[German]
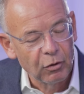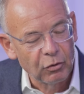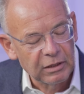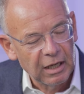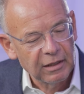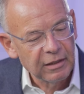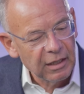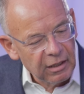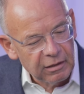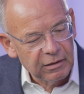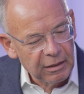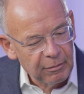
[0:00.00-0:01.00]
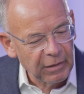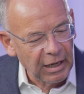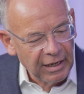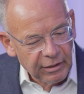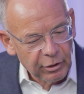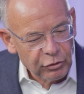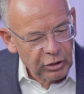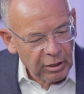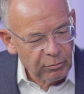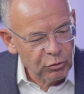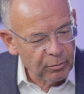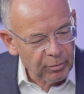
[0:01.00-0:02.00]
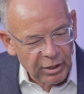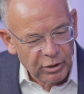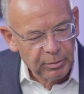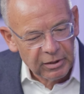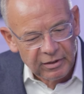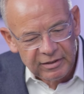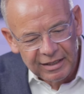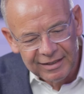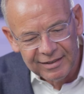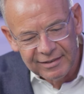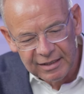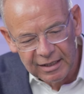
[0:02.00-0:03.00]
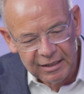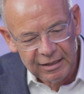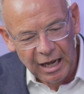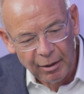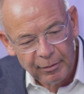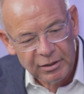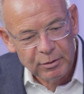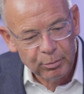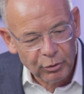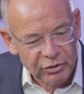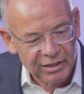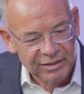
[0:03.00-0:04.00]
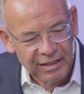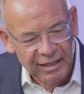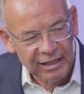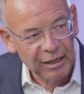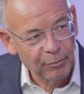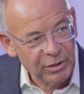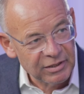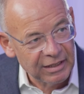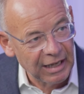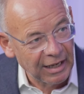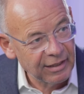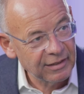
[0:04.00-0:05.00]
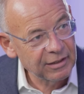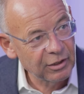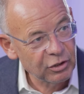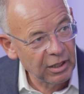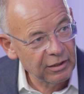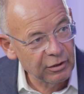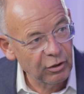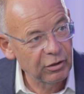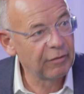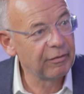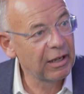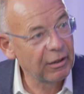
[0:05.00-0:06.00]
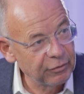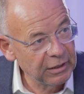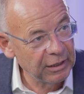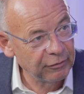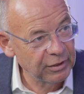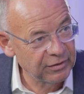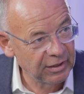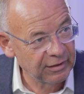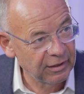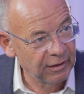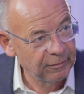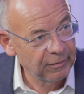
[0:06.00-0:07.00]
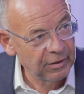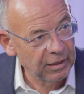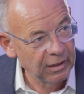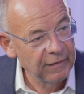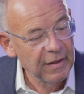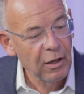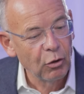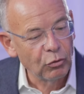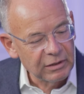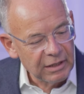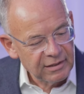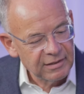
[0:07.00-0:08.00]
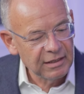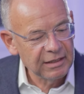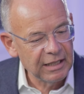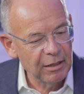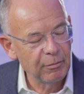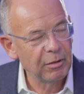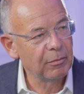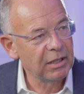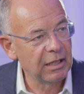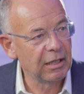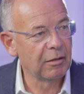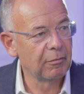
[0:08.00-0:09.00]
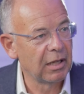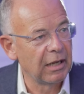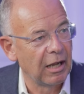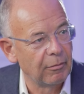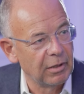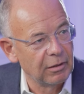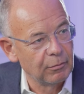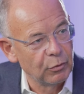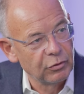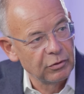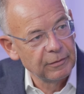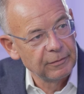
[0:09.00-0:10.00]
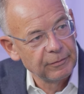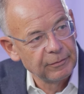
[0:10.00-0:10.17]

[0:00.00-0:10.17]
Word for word: Und da hat er dem reingeschrieben zum Beispiel, dass er seinen Arbeitsprozess eigentlich ein bisschen anders gestalten könnte, da wäre er viel effizienter. Mhm. Ja? Mhm. Und das sind Themen, mit denen man arbeiten muss.